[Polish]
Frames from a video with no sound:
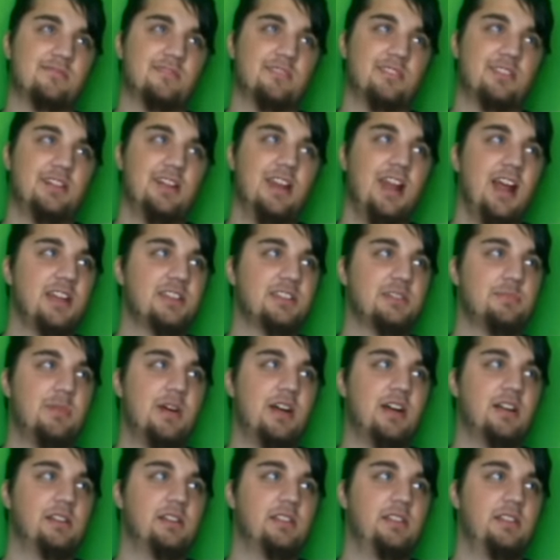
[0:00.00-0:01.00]
gracz
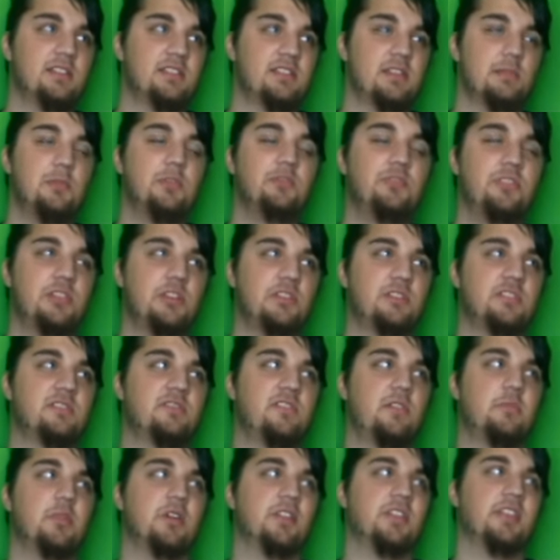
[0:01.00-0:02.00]
ma niesamowitą
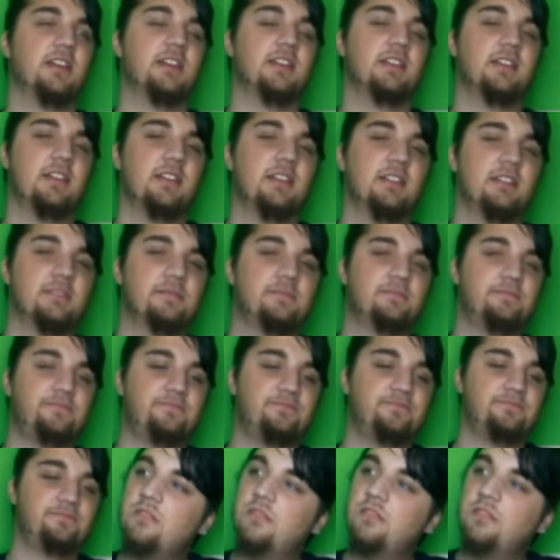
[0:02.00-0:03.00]
swobodę.
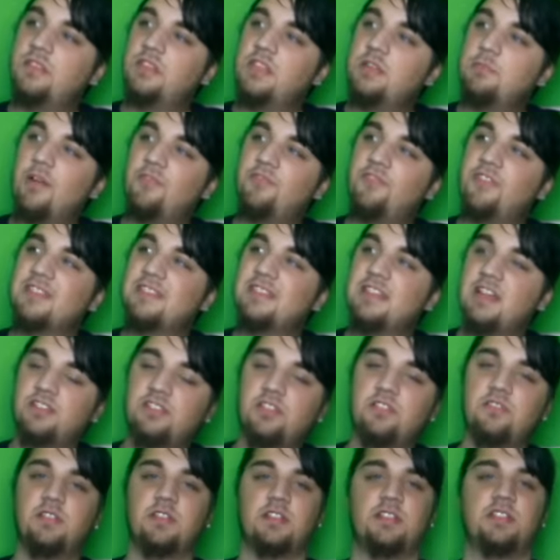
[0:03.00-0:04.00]
Nie ma
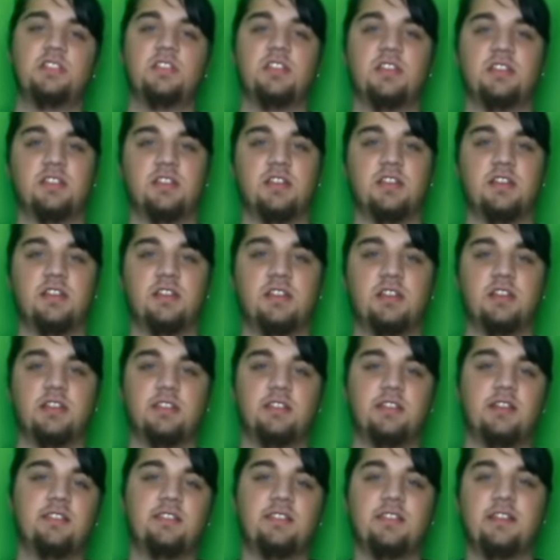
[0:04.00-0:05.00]
wyznaczonych ścieżek,
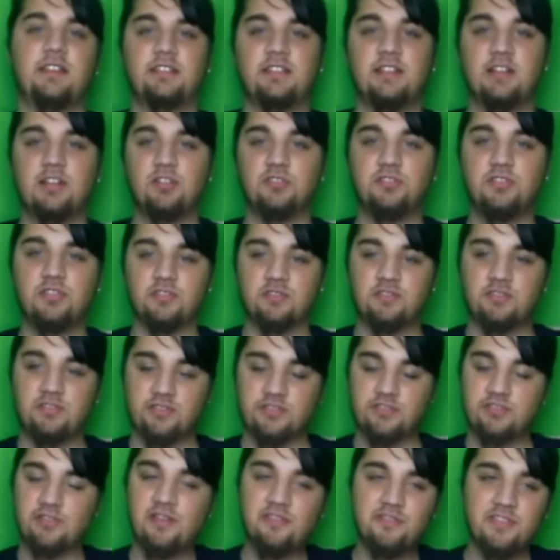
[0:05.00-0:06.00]
tylko do,
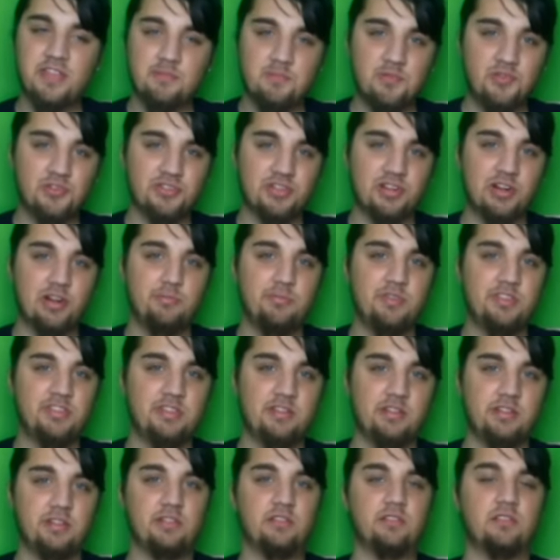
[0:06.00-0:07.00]
dosłownie może
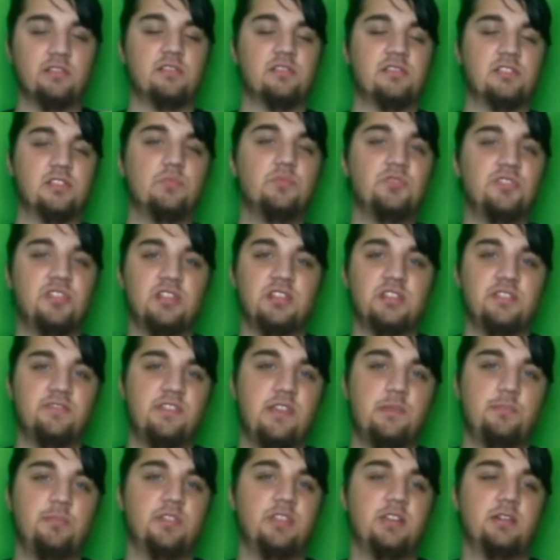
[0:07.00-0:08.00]
robić, co mu się
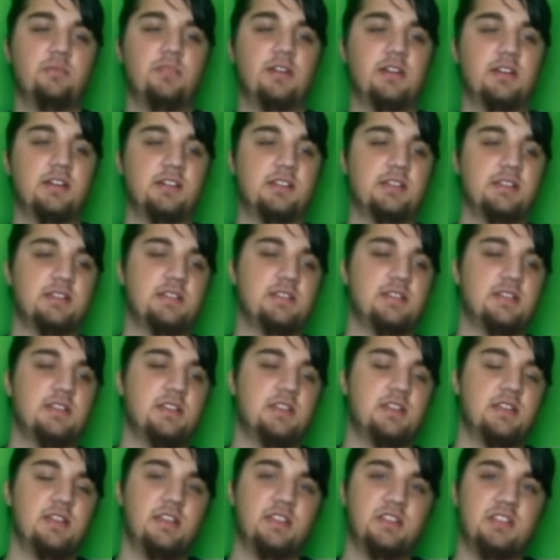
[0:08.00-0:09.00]
żywnie podoba.
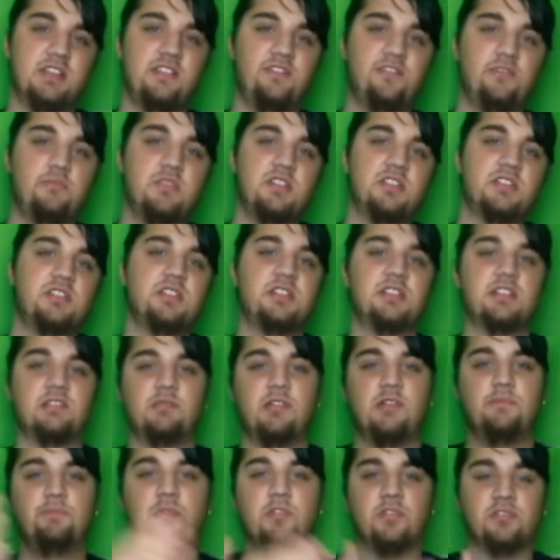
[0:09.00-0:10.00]
Jeżeli wymyślisz
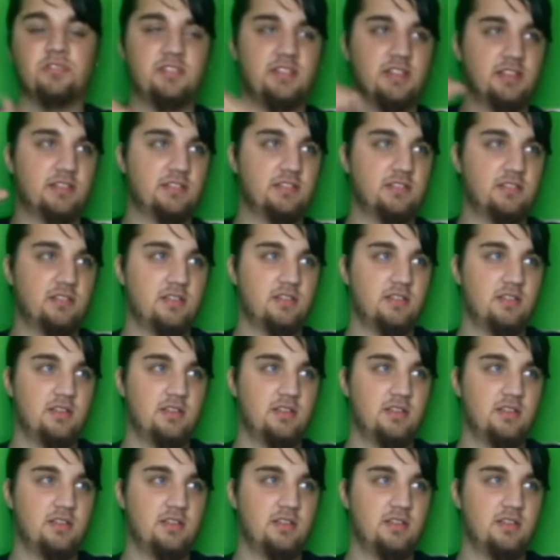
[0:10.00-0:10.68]
sobie postać,